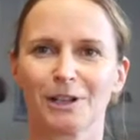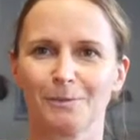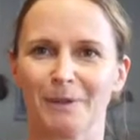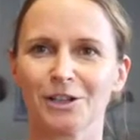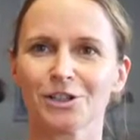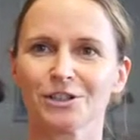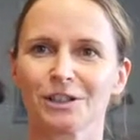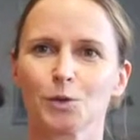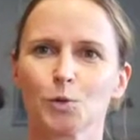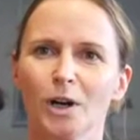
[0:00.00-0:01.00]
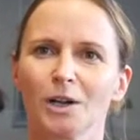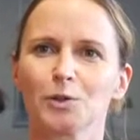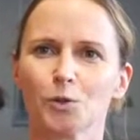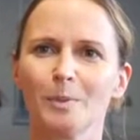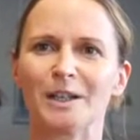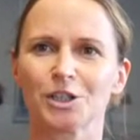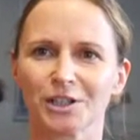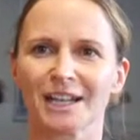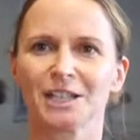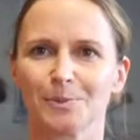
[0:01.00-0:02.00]
vielen Menschen den Zugang zu
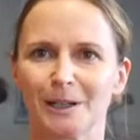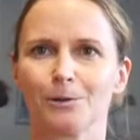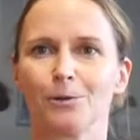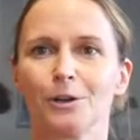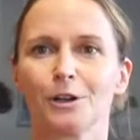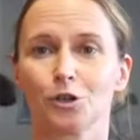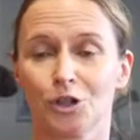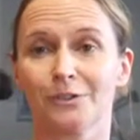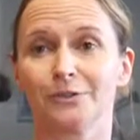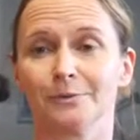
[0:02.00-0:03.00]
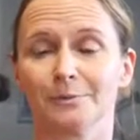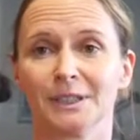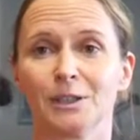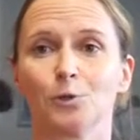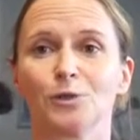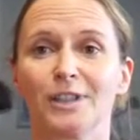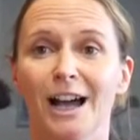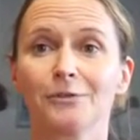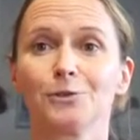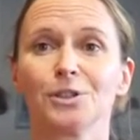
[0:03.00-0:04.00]
Menschenrechtsbildung schaffen und
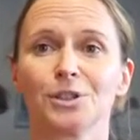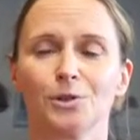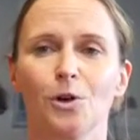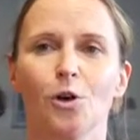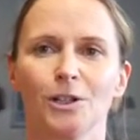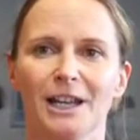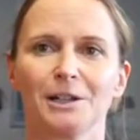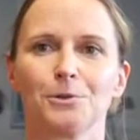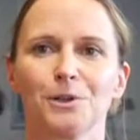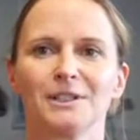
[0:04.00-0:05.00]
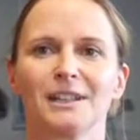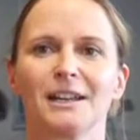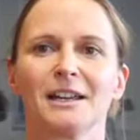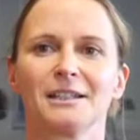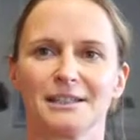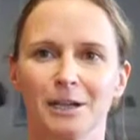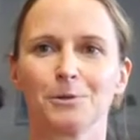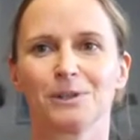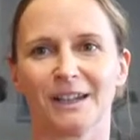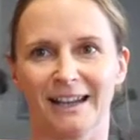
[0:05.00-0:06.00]
dafür sind Online-Kurse sehr
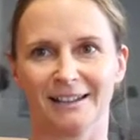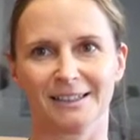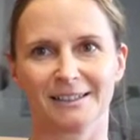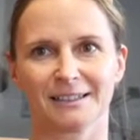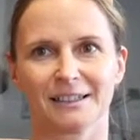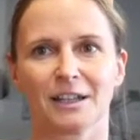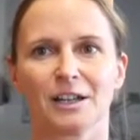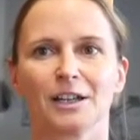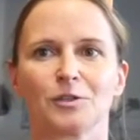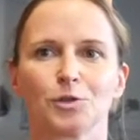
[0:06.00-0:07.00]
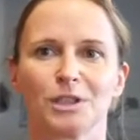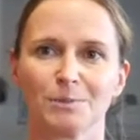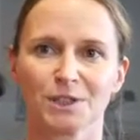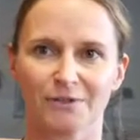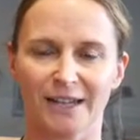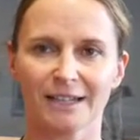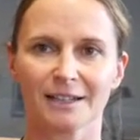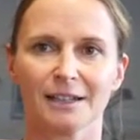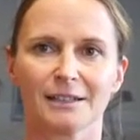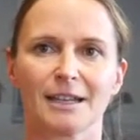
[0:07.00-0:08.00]
gut geeignet. Zu diesem Zweck
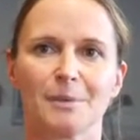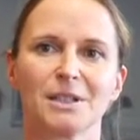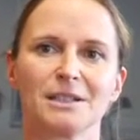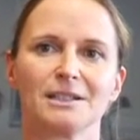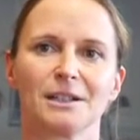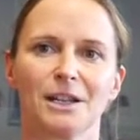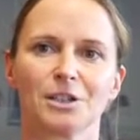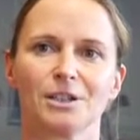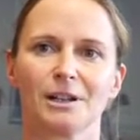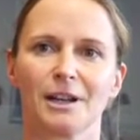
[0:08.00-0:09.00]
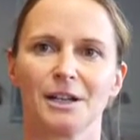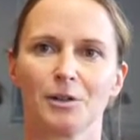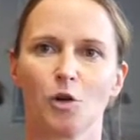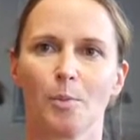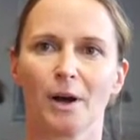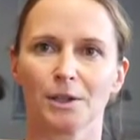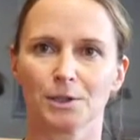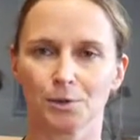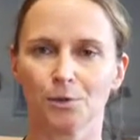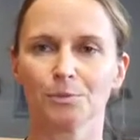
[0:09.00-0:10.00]
hat Amnesty International eine
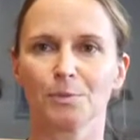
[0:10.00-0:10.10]
Kooperation